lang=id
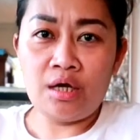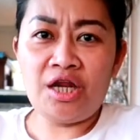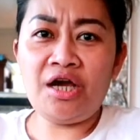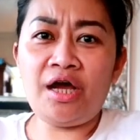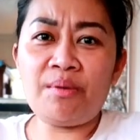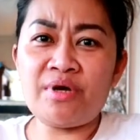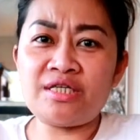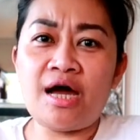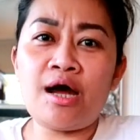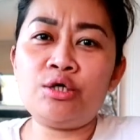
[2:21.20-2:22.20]
ini kayak
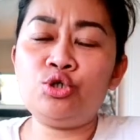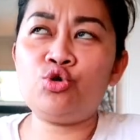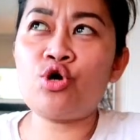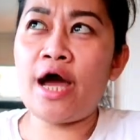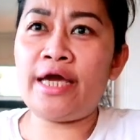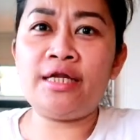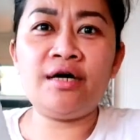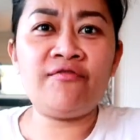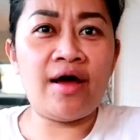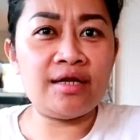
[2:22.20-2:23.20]
bisa juga
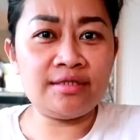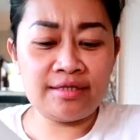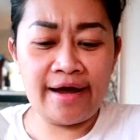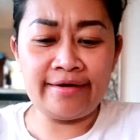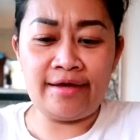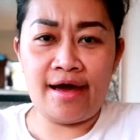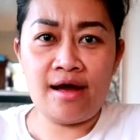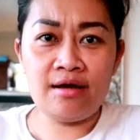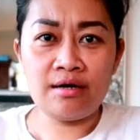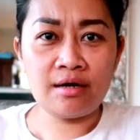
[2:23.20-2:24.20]
ide Valentine
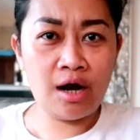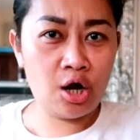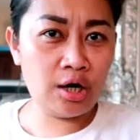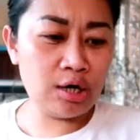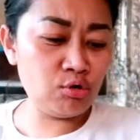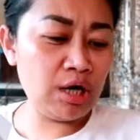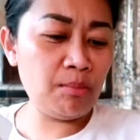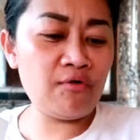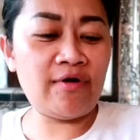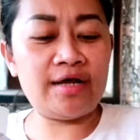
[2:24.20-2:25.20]
ya kalau kan udah
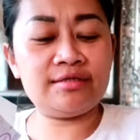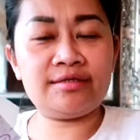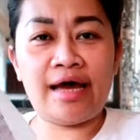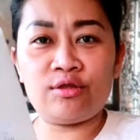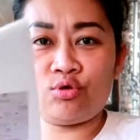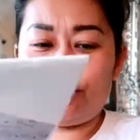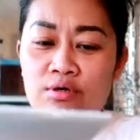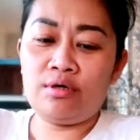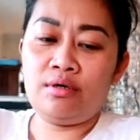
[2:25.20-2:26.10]
mau Valentine tuh